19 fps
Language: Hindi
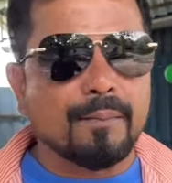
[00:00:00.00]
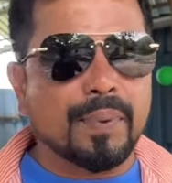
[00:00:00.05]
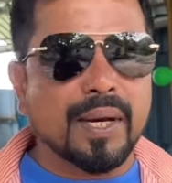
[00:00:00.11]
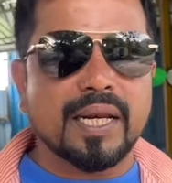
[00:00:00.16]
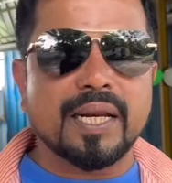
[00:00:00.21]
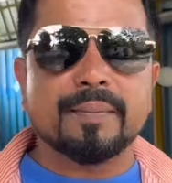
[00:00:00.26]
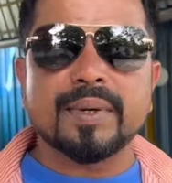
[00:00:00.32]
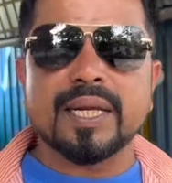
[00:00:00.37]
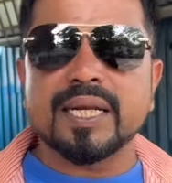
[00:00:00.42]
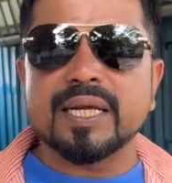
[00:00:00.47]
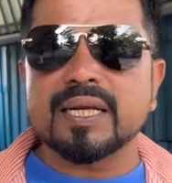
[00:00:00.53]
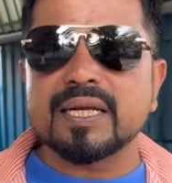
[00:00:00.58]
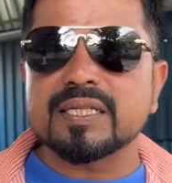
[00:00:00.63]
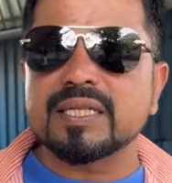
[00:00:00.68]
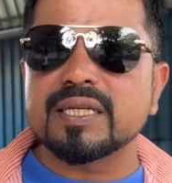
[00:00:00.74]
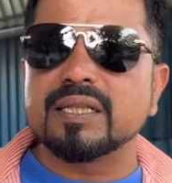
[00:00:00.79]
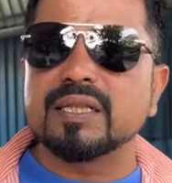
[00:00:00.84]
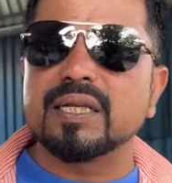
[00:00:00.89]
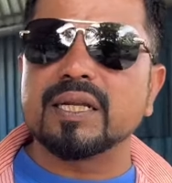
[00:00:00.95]
पहले मैंने ना
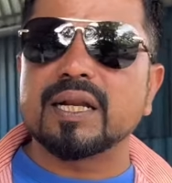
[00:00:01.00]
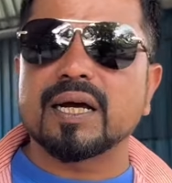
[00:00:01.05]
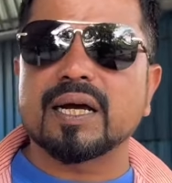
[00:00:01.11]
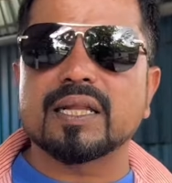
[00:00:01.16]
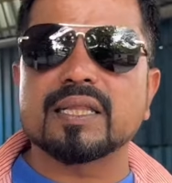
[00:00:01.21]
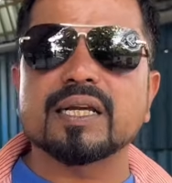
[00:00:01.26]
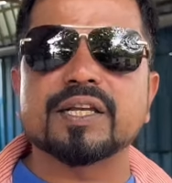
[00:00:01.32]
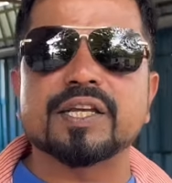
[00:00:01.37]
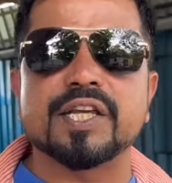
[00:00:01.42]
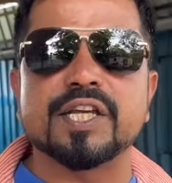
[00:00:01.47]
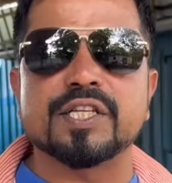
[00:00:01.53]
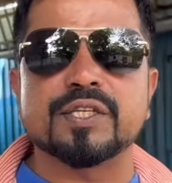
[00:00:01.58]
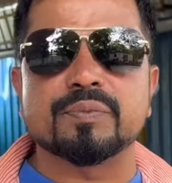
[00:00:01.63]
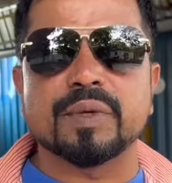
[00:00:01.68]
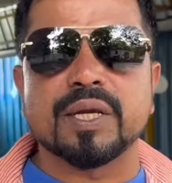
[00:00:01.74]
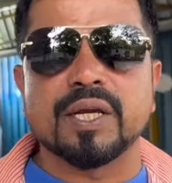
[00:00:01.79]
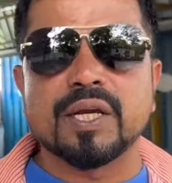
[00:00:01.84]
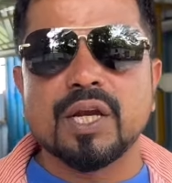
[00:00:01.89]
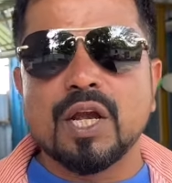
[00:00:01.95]
सिंधी रखा था केज
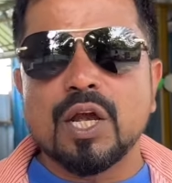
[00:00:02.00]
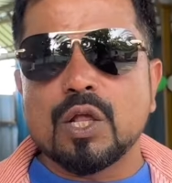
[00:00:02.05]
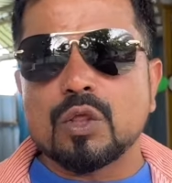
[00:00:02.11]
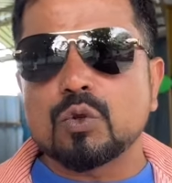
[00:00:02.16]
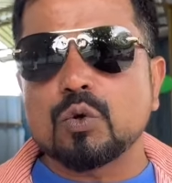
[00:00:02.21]
में हम्म।